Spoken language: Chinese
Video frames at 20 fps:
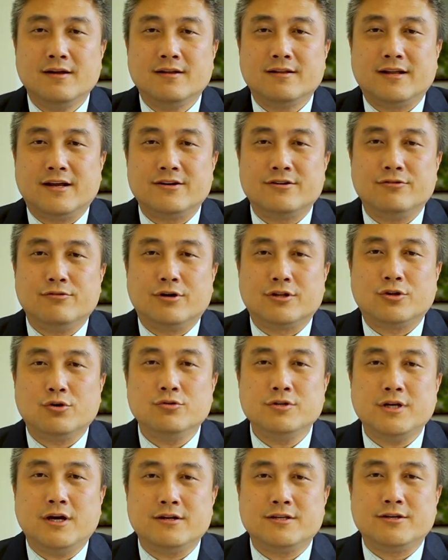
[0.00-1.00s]
但是我都
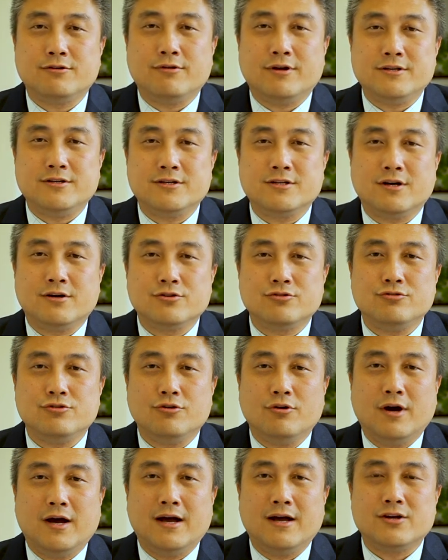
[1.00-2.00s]
叫计算机程序
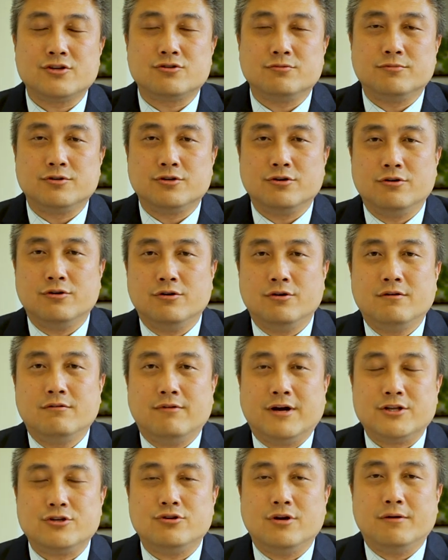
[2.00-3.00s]
员，是不是就
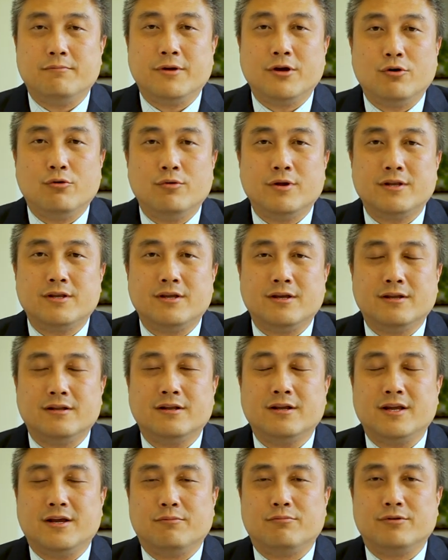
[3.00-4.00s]
完全没有问题
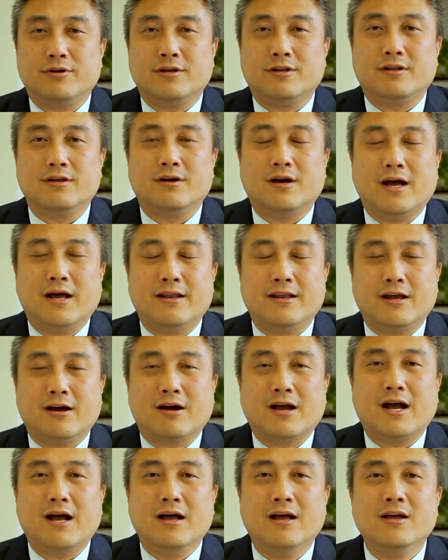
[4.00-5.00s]
呢？也不一定啊，你要
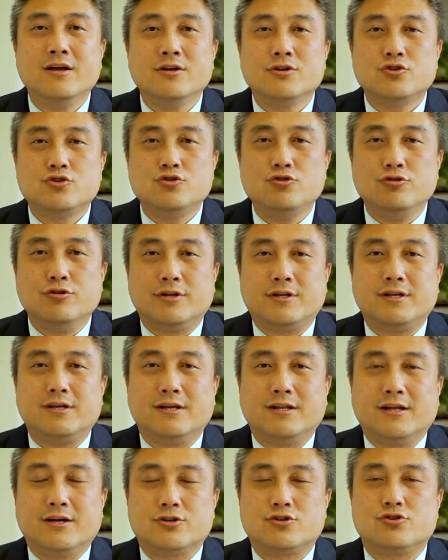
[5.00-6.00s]
看具
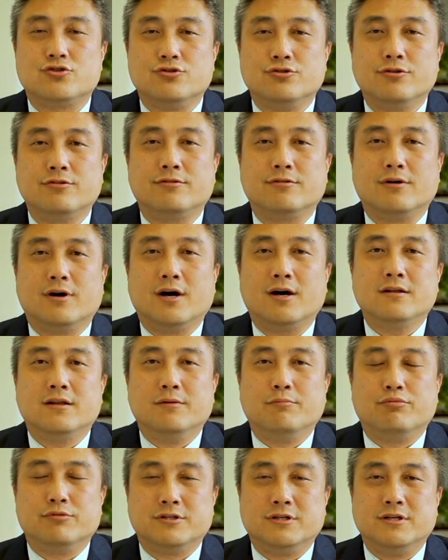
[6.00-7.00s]
体的职责，那
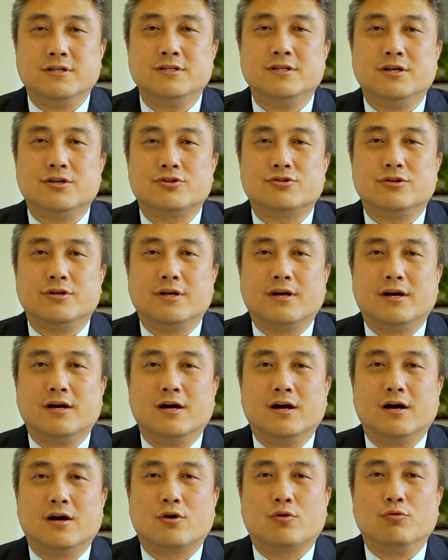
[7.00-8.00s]
不仅仅是一
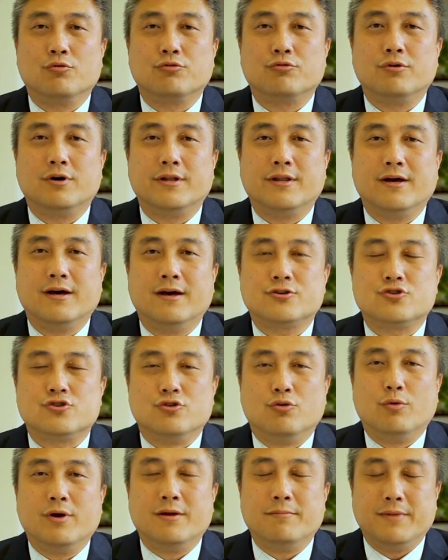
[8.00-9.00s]
个工作的职
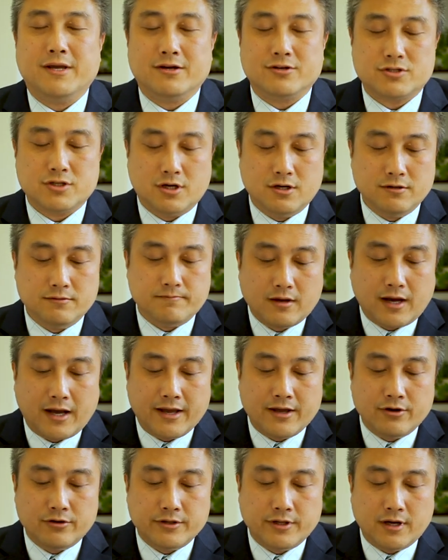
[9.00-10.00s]
位名称。还
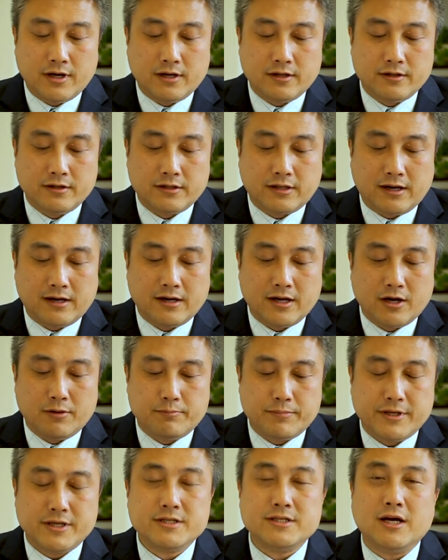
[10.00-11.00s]
有呢，那当然要
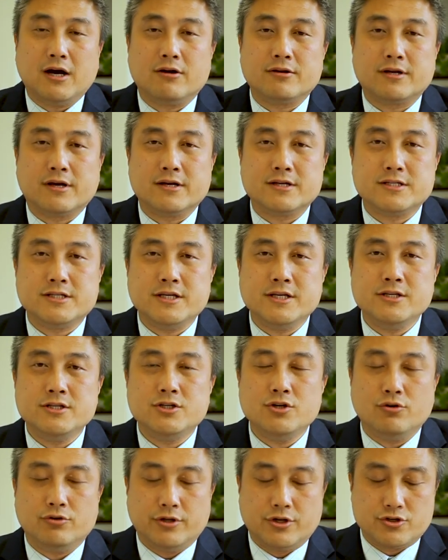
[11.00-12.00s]
比较这个新
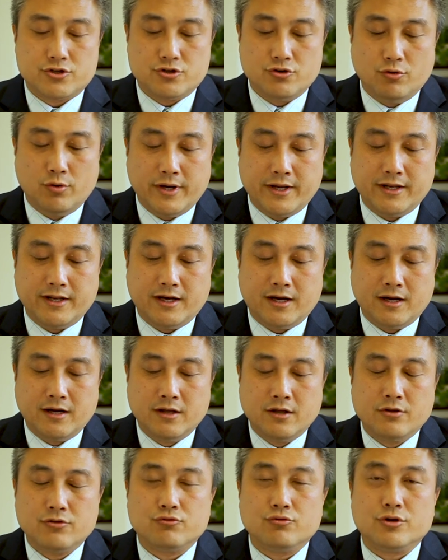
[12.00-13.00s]
旧的职位呢
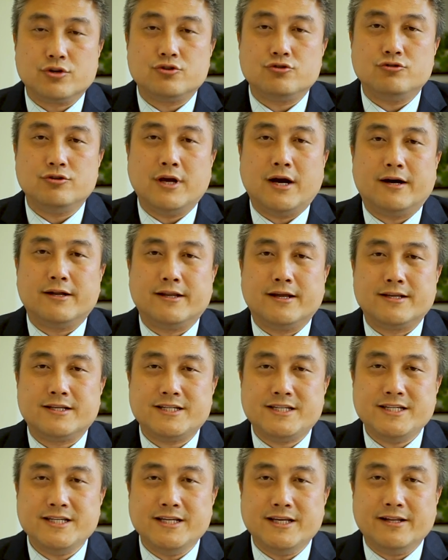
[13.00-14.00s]
所需要的
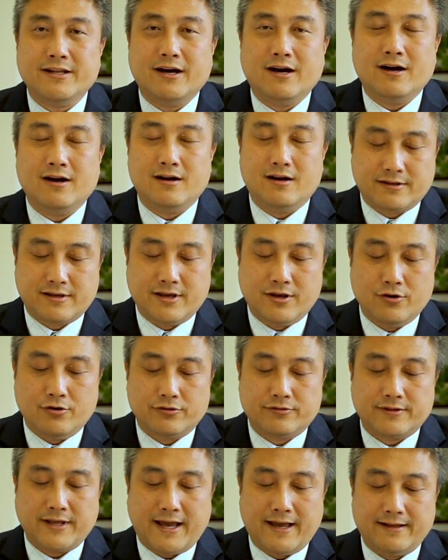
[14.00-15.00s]
技能skill
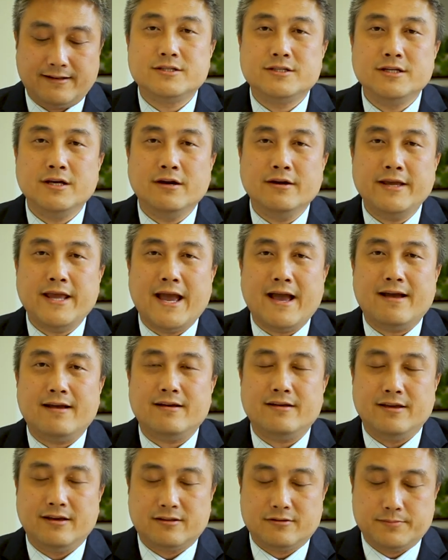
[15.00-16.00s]
set、经
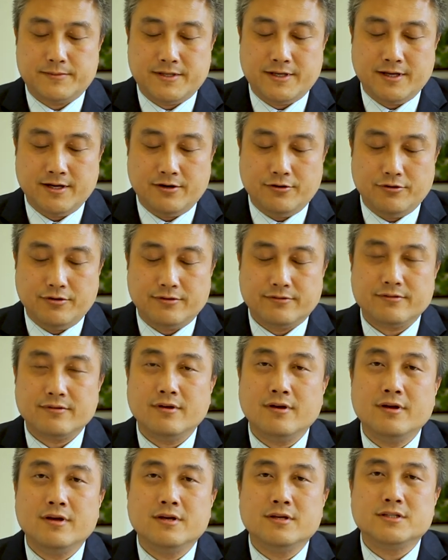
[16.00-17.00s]
验 experience、
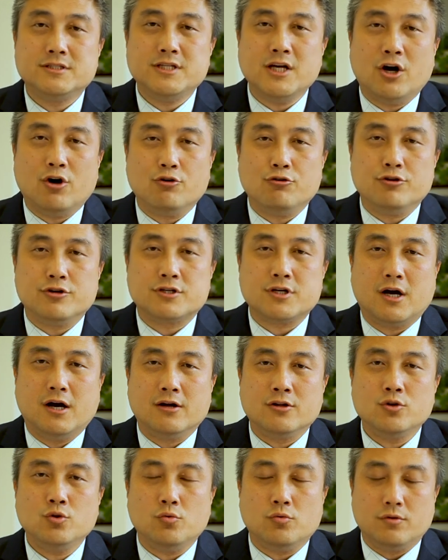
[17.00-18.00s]
教育
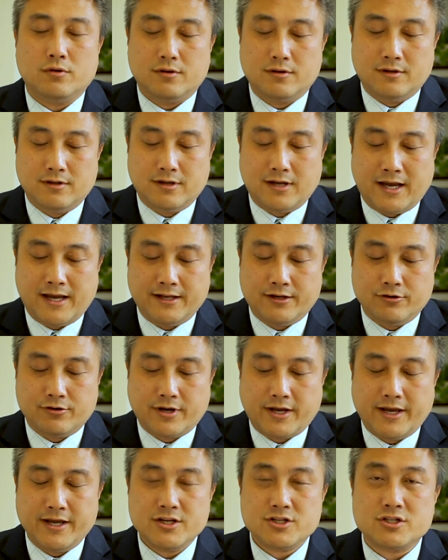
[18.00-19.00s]
程度啊
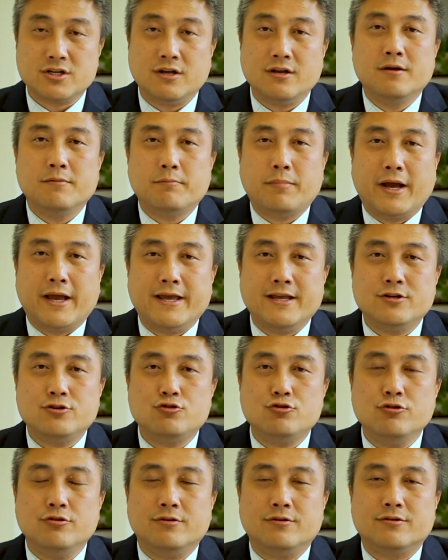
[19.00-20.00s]
education、培
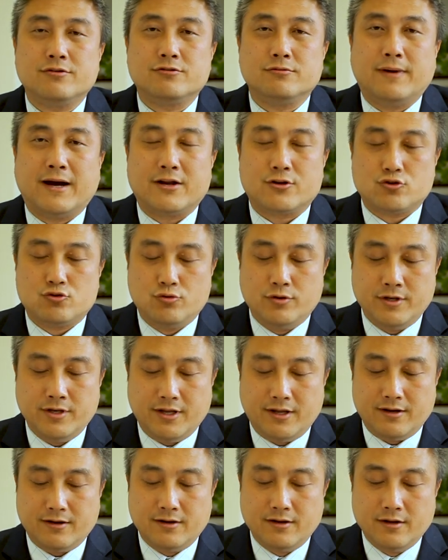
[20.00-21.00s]
训是吧
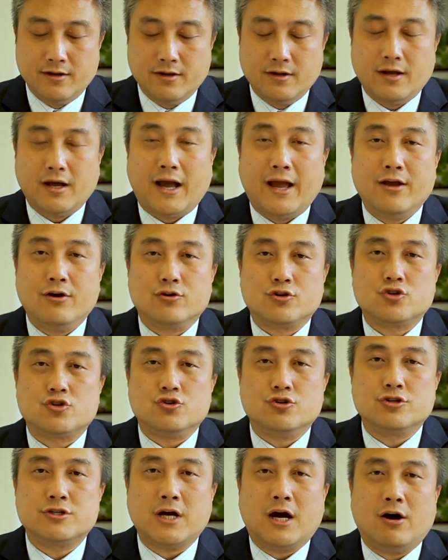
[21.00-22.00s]
training， 还有
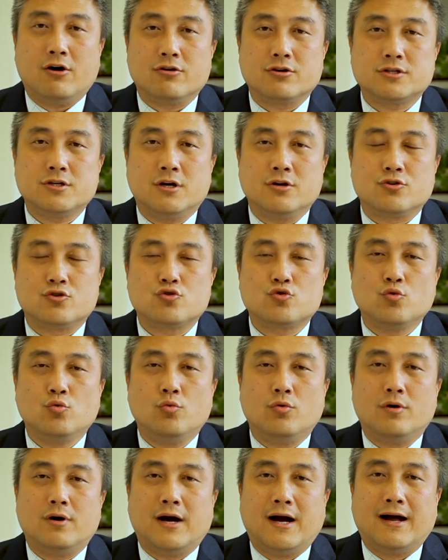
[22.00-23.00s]
执照、证
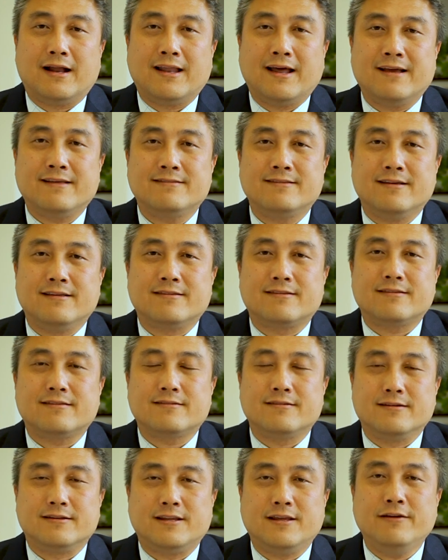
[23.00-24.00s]
书啊 license、
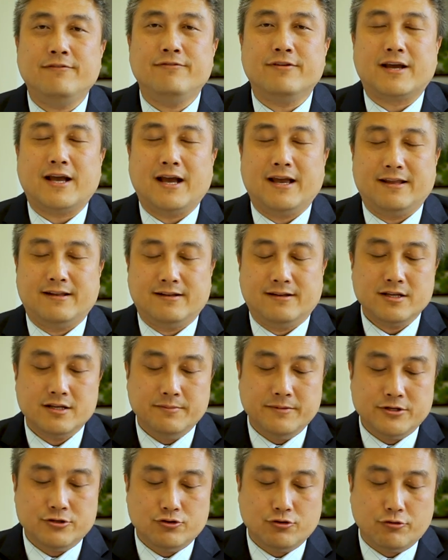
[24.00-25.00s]
certificate。移
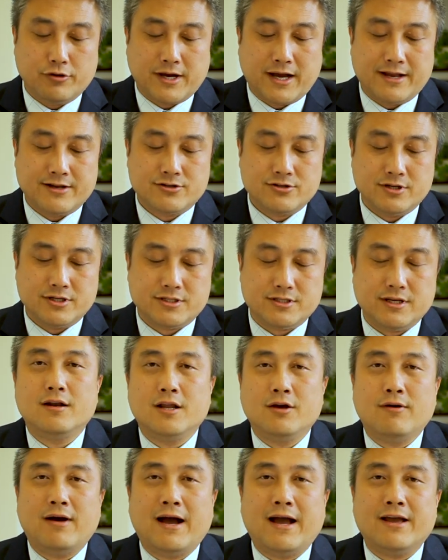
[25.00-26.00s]
民局会看这些，
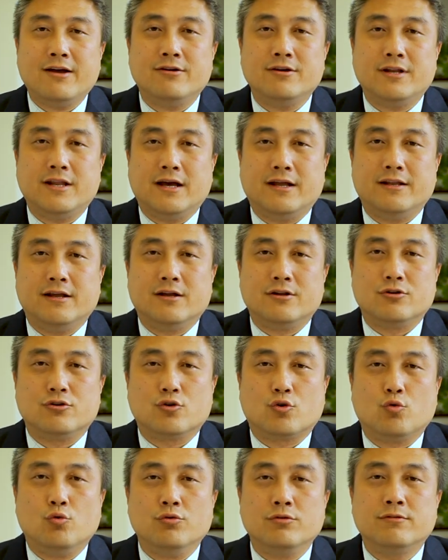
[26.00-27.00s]
另外还有一点呢，就是
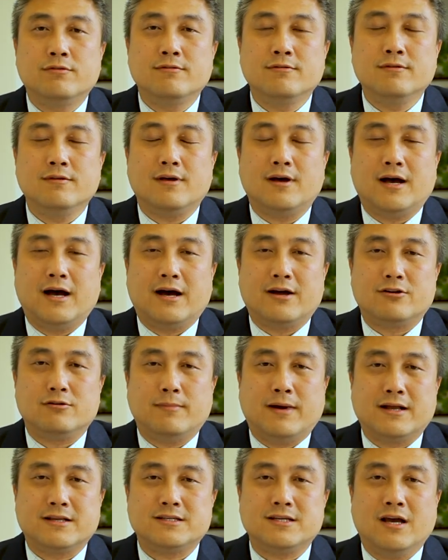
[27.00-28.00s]
工资啊，是
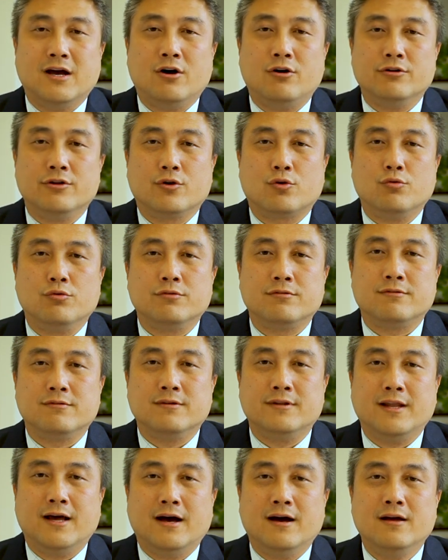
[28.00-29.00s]
吧？前后的工
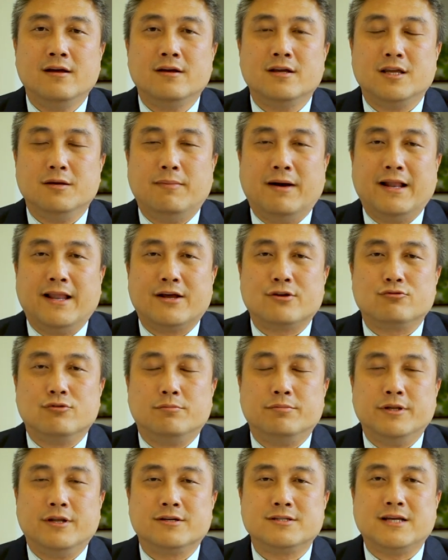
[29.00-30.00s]
资呢，一般来说
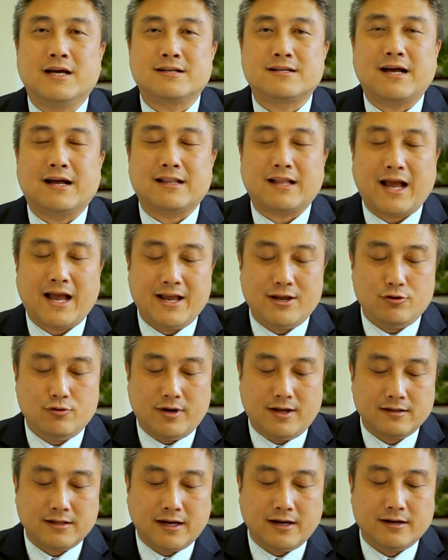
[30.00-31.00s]
不能相差太远，
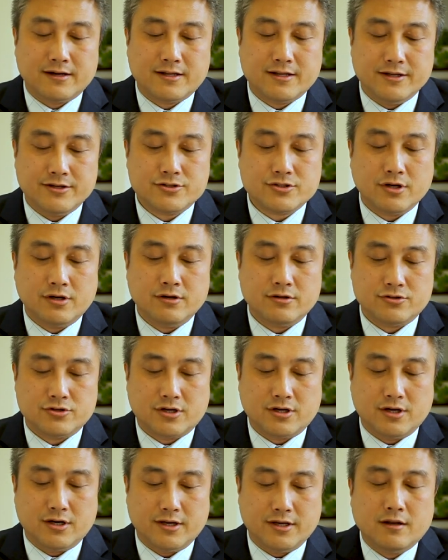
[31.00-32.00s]
当然提升是
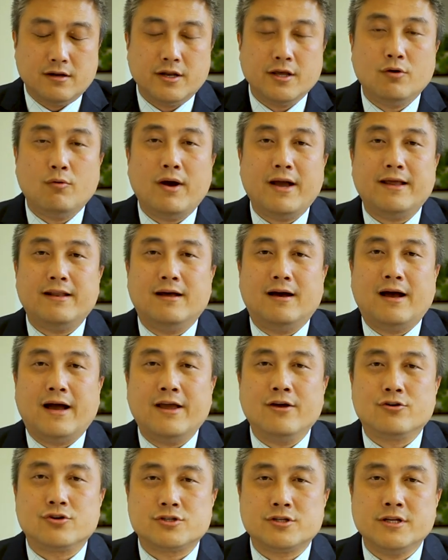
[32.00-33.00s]
可以。另外呢，还
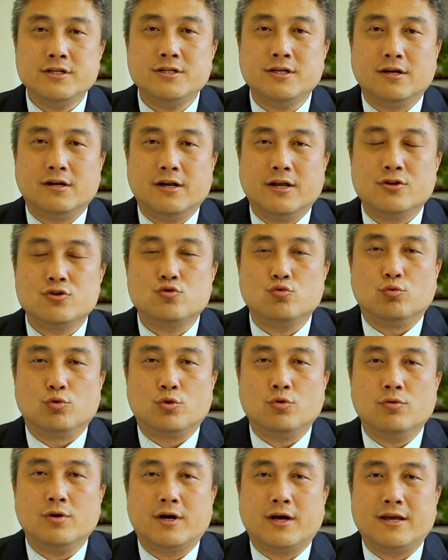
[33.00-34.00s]
有申请人主
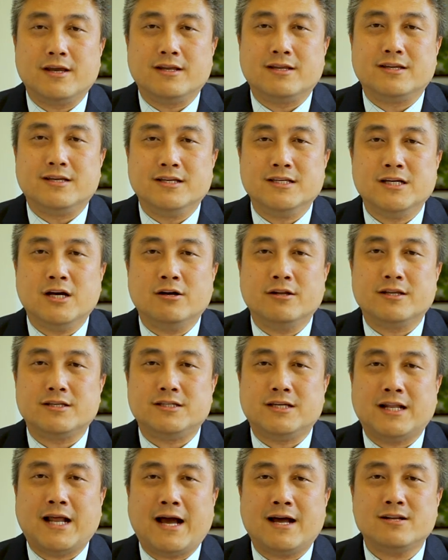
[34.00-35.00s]
动可以提交的
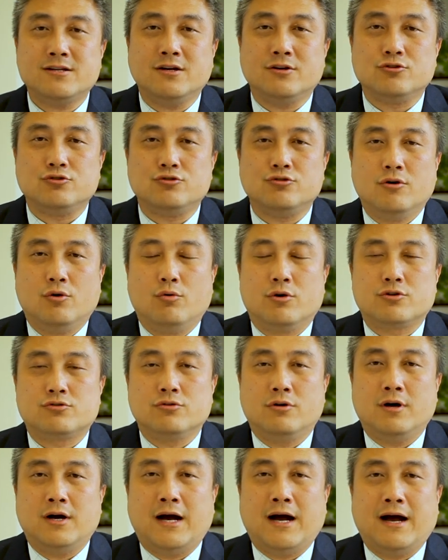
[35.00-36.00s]
其他证据。我
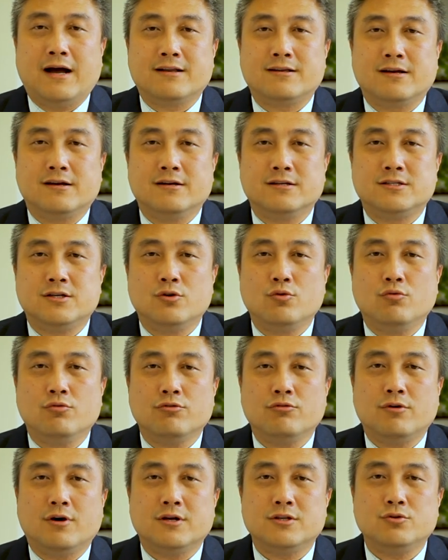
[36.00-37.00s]
说啊，这个新工
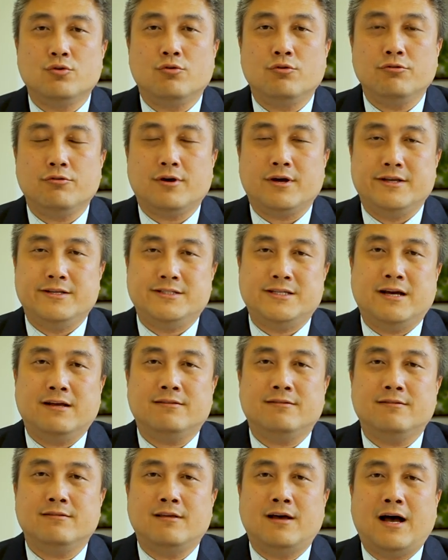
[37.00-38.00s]
作和旧工作很相
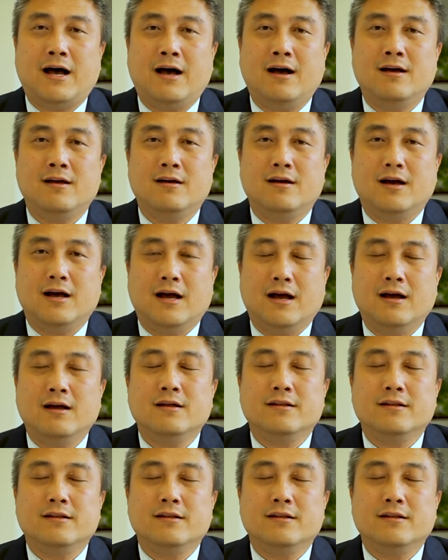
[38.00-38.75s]
似啊，哎，